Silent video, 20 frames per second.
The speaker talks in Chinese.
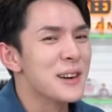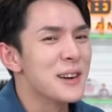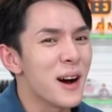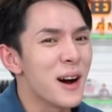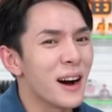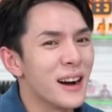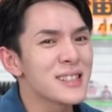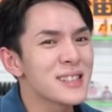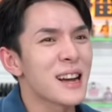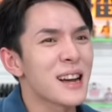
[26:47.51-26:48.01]

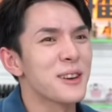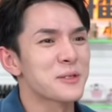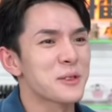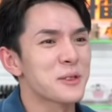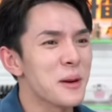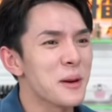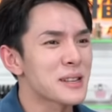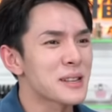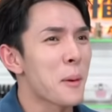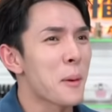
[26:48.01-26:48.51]
因为我很
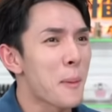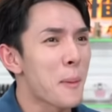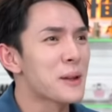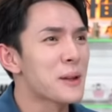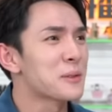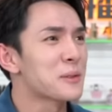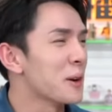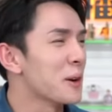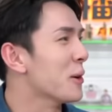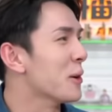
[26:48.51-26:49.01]
想说，为什么
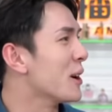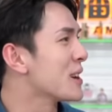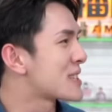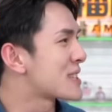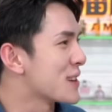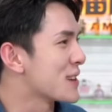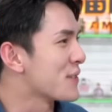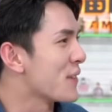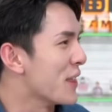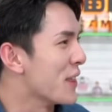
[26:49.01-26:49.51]
喷出了
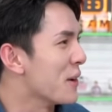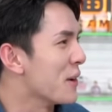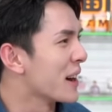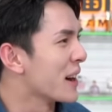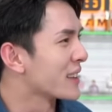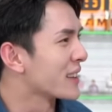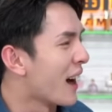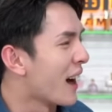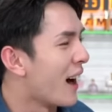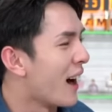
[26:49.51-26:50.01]
螺蛳粉的
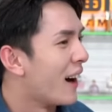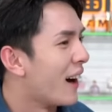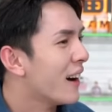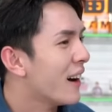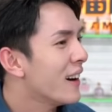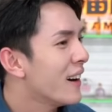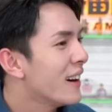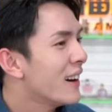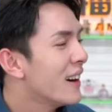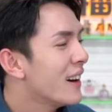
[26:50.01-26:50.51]
味
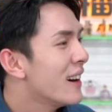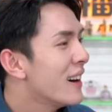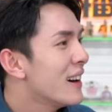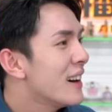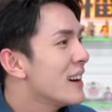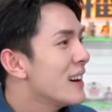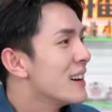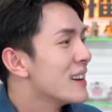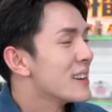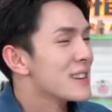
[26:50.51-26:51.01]
道？
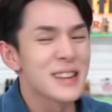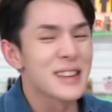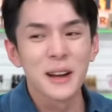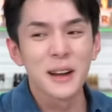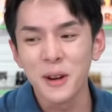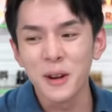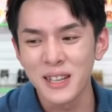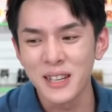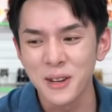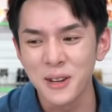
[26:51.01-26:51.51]
但
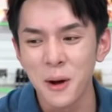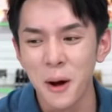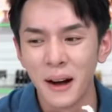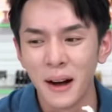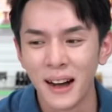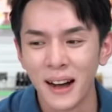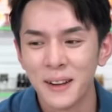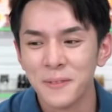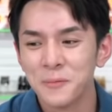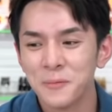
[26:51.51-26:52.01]
是我
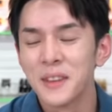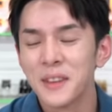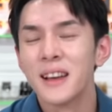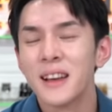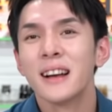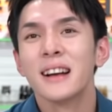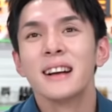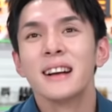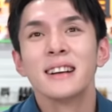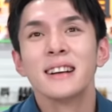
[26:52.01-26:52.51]
们是有
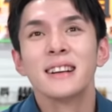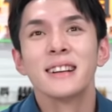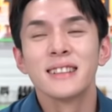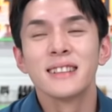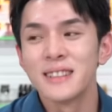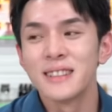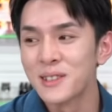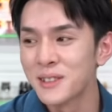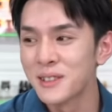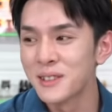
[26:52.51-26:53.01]
闻到
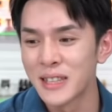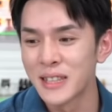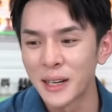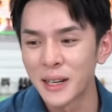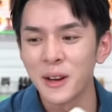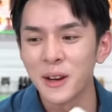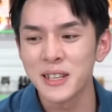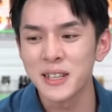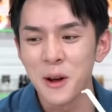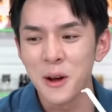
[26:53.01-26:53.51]
香味的。
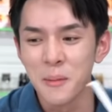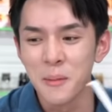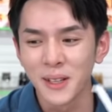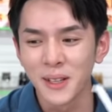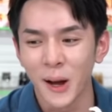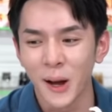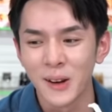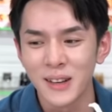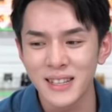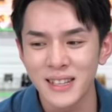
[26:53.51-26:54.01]
结果是我
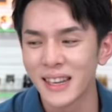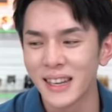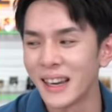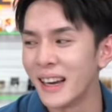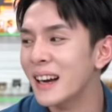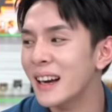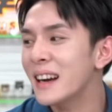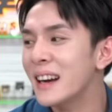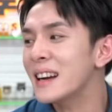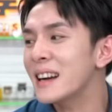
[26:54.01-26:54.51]
们同事。
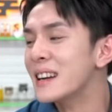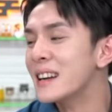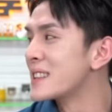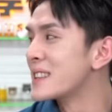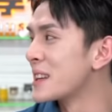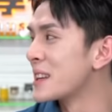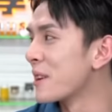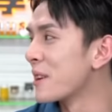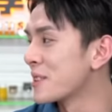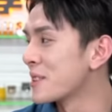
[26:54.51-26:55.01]

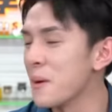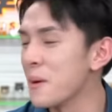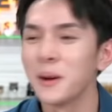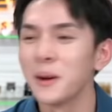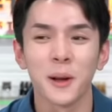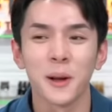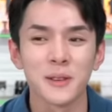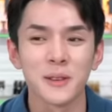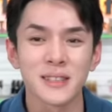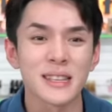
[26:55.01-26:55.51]
结果是
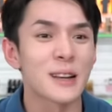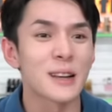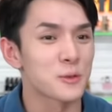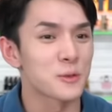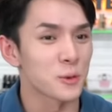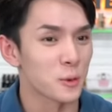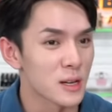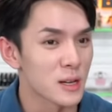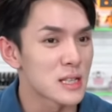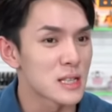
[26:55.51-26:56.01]
我们同事在
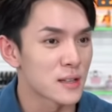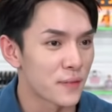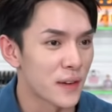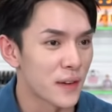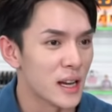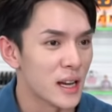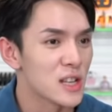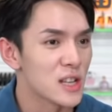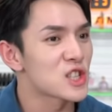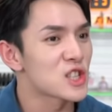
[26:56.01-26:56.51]
煮螺
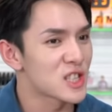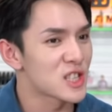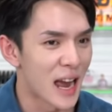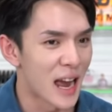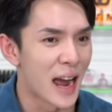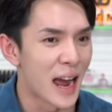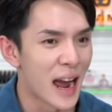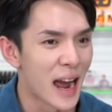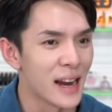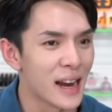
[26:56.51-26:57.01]
蛳粉。
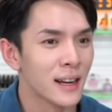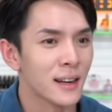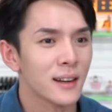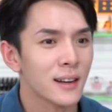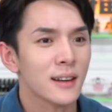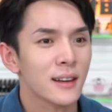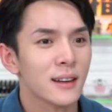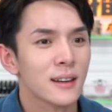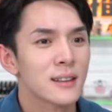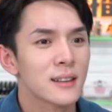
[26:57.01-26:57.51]

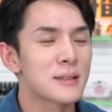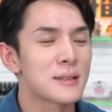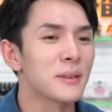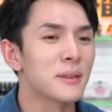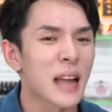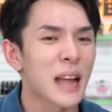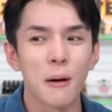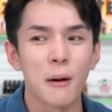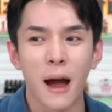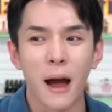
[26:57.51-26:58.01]
谁
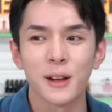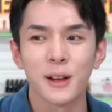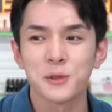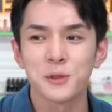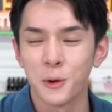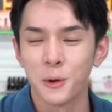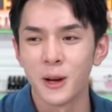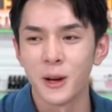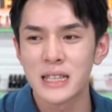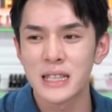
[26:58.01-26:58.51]
这么大晚
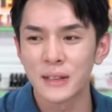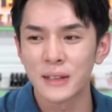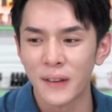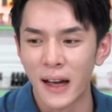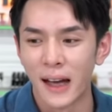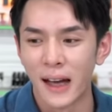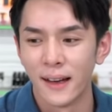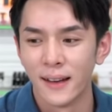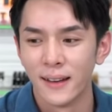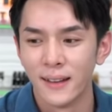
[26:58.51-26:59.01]
上煮螺
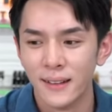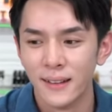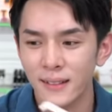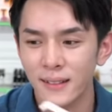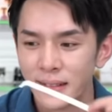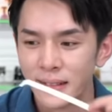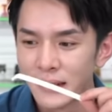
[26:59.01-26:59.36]
蛳粉？